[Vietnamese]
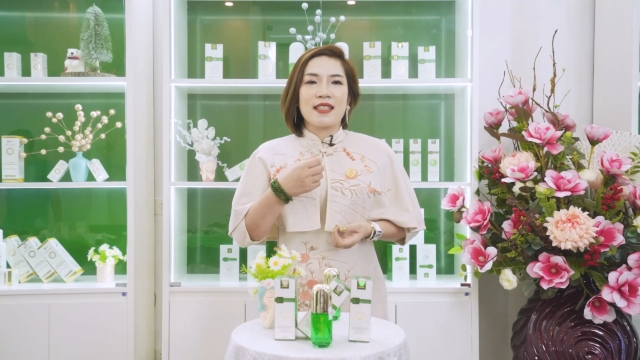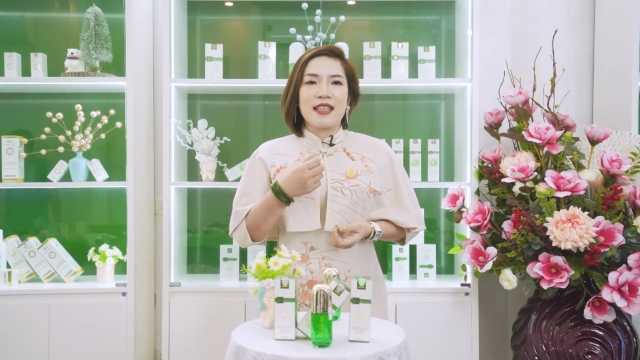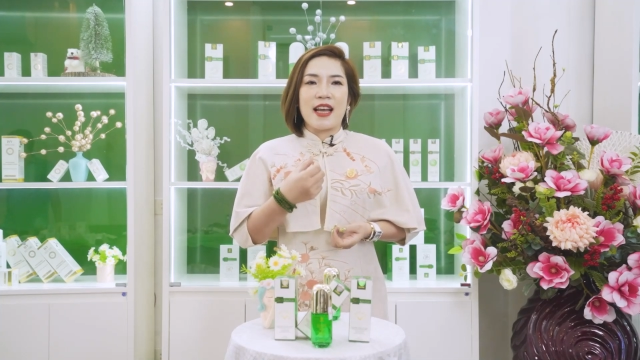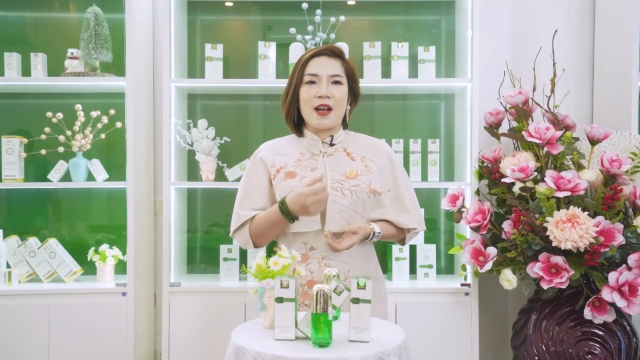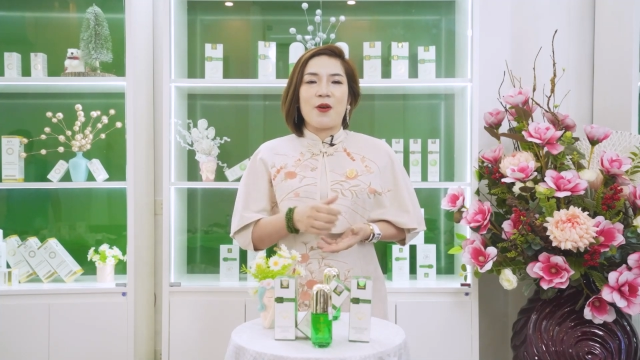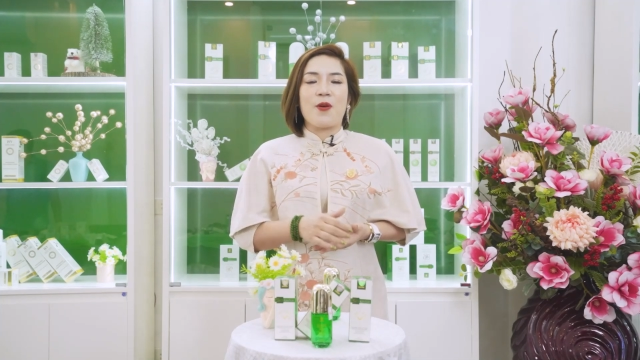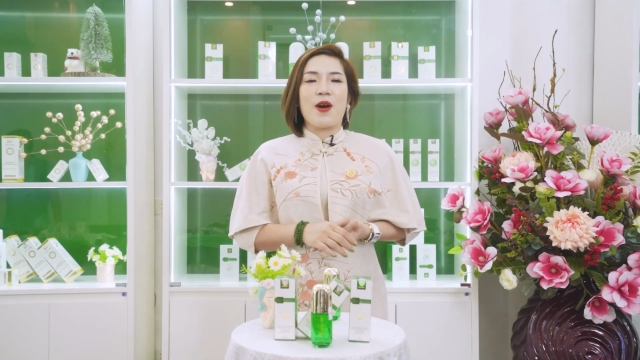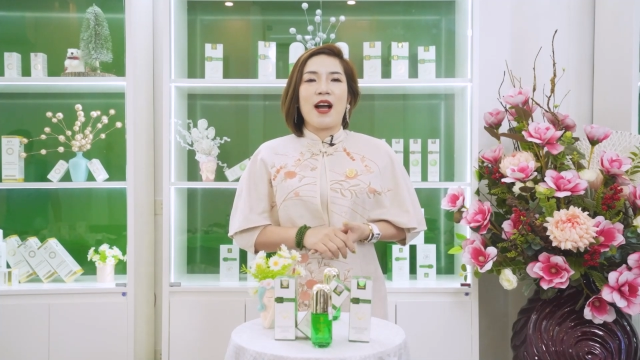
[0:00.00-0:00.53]

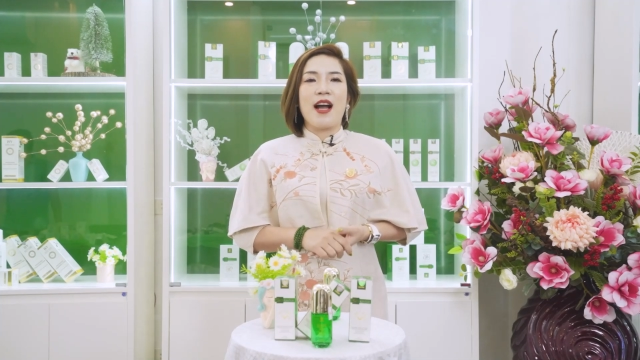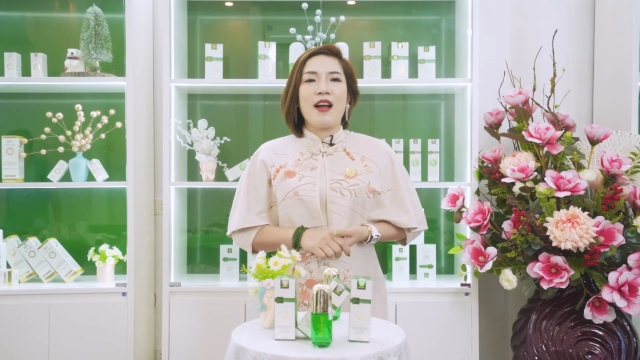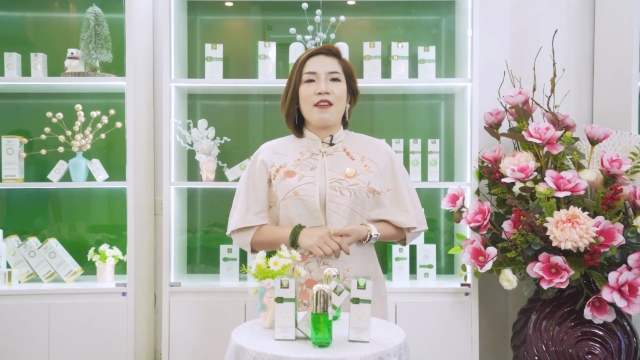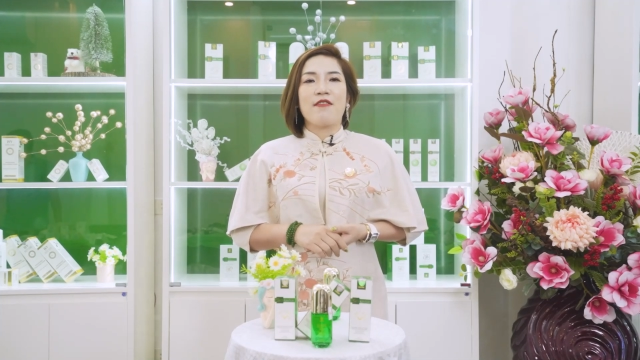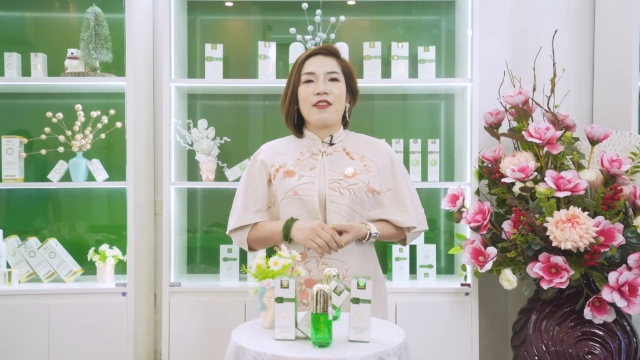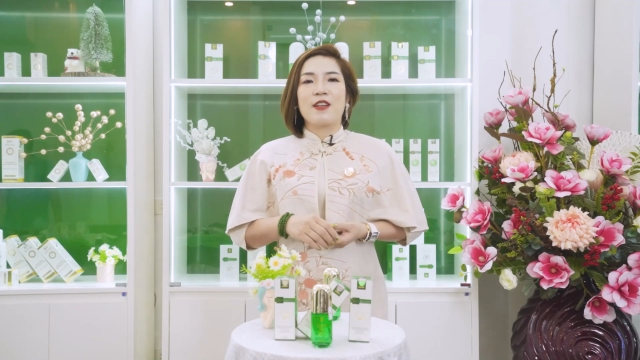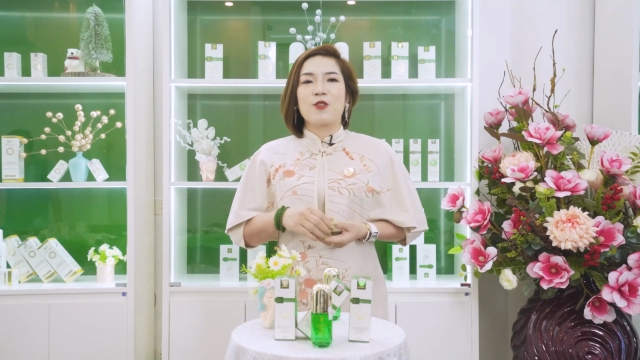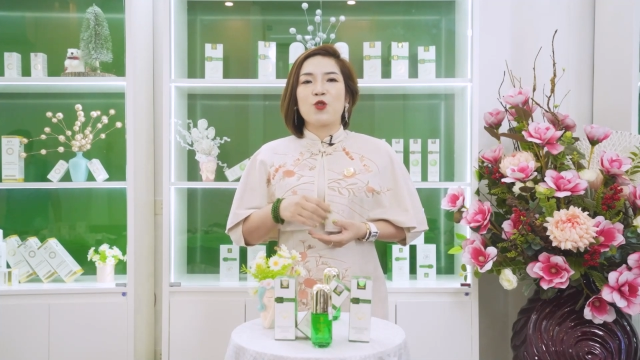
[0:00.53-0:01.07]
trẻ hóa
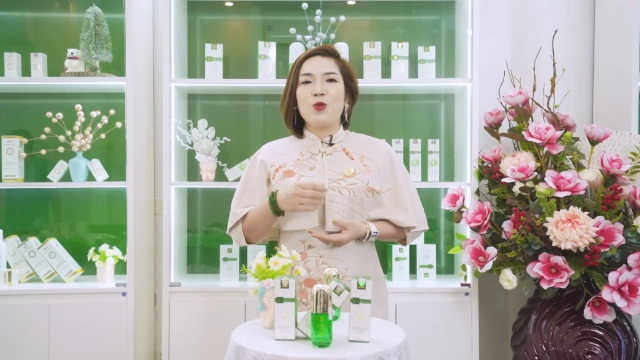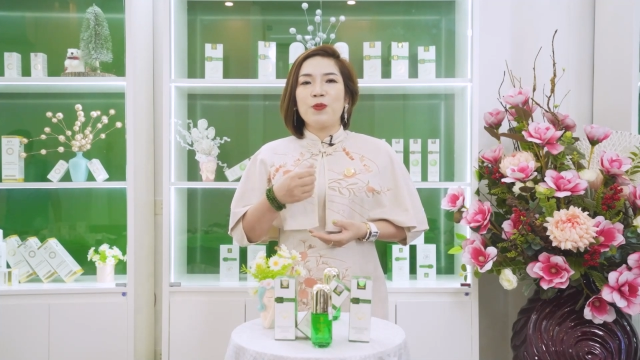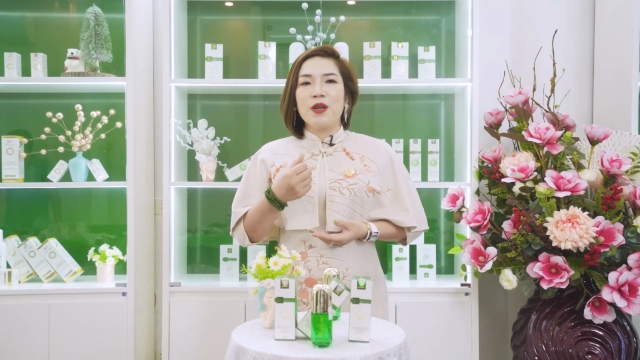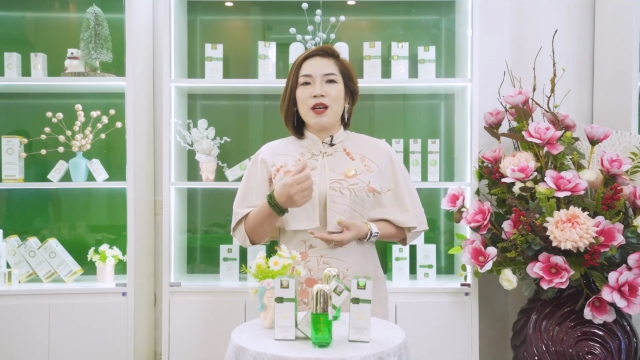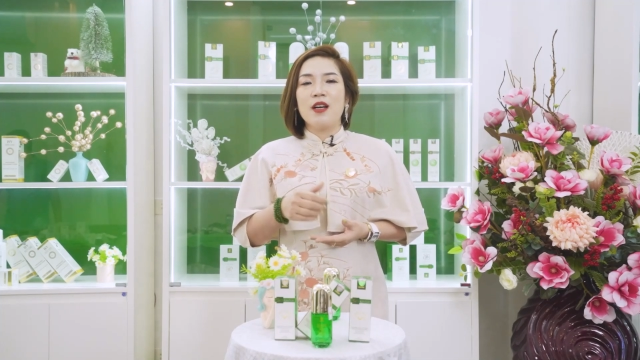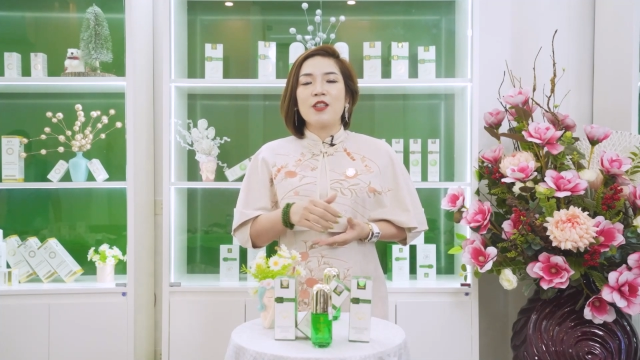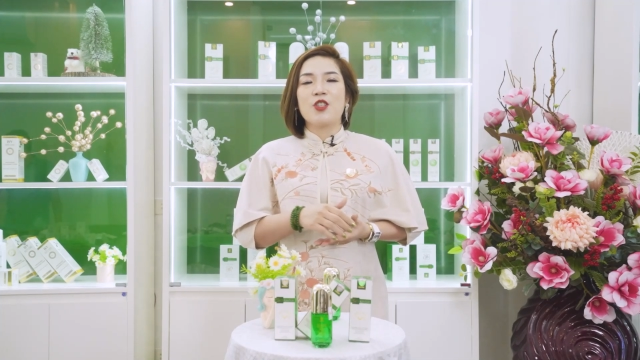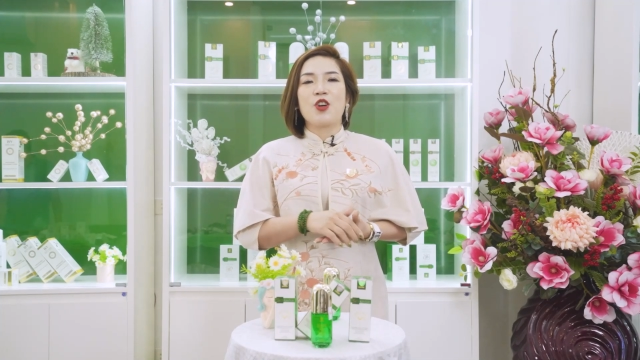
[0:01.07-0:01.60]
và giúp đỡ